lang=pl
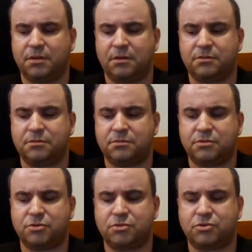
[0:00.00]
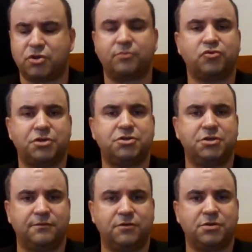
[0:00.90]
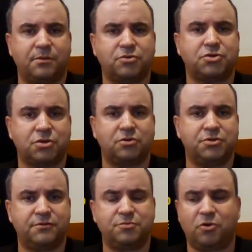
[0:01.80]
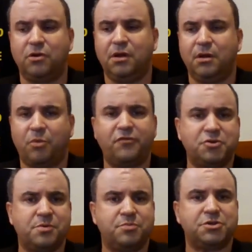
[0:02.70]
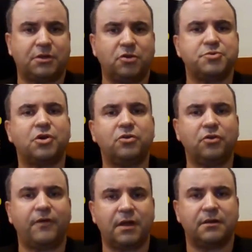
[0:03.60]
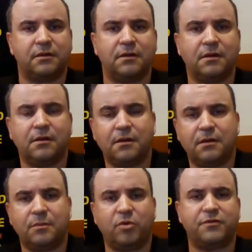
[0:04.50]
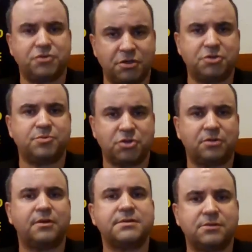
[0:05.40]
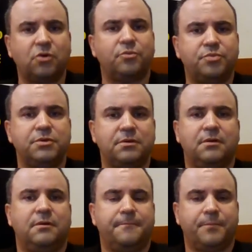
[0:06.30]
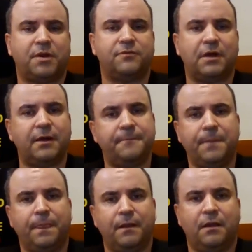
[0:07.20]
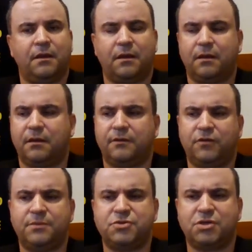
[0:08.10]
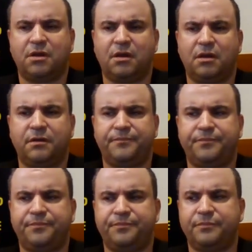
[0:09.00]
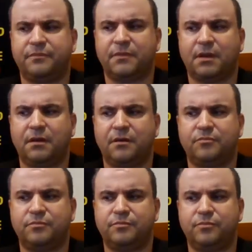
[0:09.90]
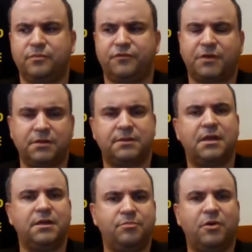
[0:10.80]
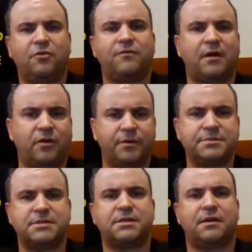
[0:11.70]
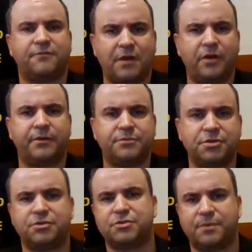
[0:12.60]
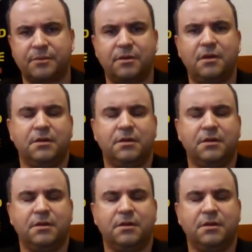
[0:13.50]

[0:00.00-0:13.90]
e, czemu się dziwić, nie mamy się czego dziwić, bo powinniśmy być na to przygotowani, bo wiedzieliśmy, że to nastąpi prawda? E, wiem, że mm, e, wtedy deliberowałem, zastanawiałem się, czy mam